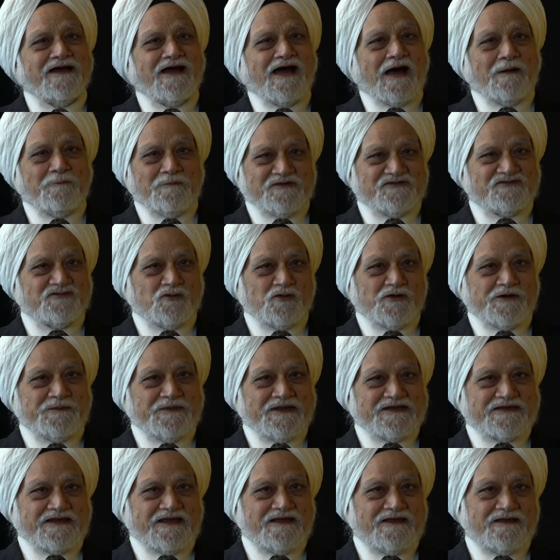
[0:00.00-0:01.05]
हम मसूरी में
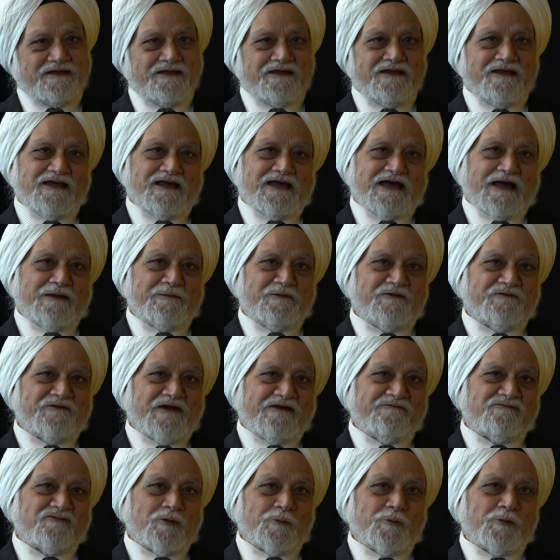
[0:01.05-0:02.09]
थे हमने
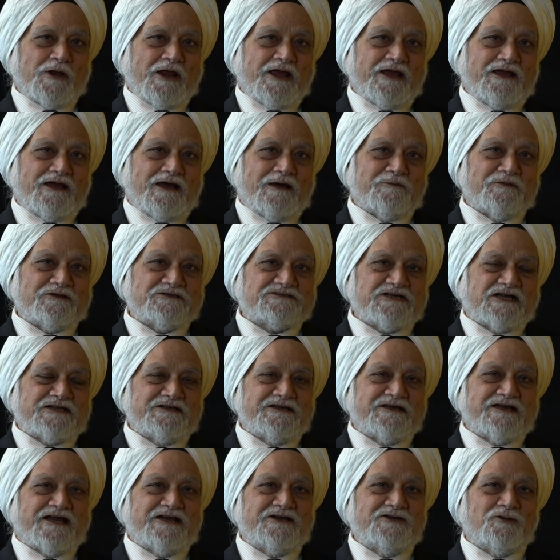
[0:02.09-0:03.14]
वाइफ को बुलाया हमने शादी
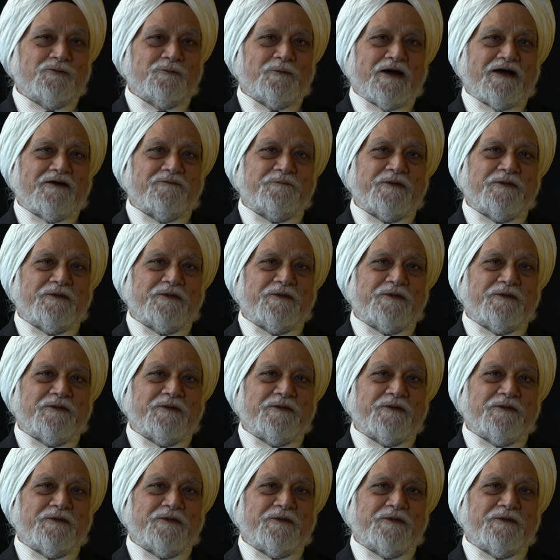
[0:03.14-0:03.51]
कर ली और